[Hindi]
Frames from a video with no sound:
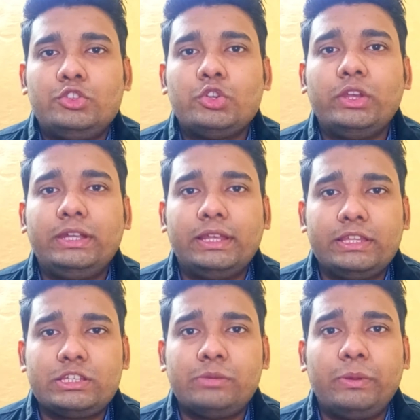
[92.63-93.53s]
जो कि
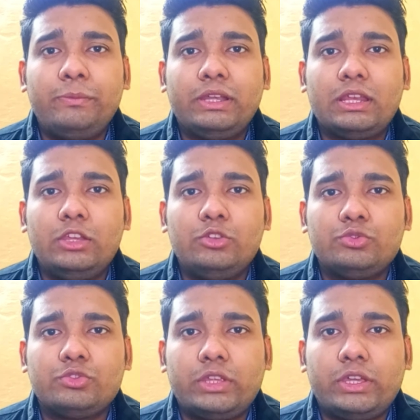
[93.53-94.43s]
इंटरनेशनल पेमेंट के लिए
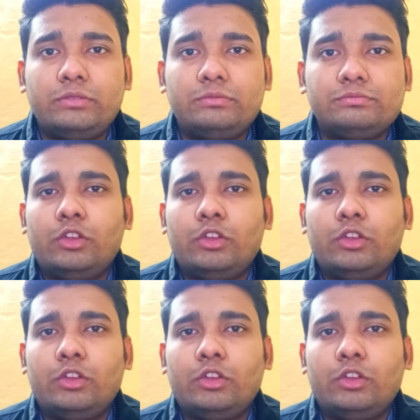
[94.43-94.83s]
यूज़ होता है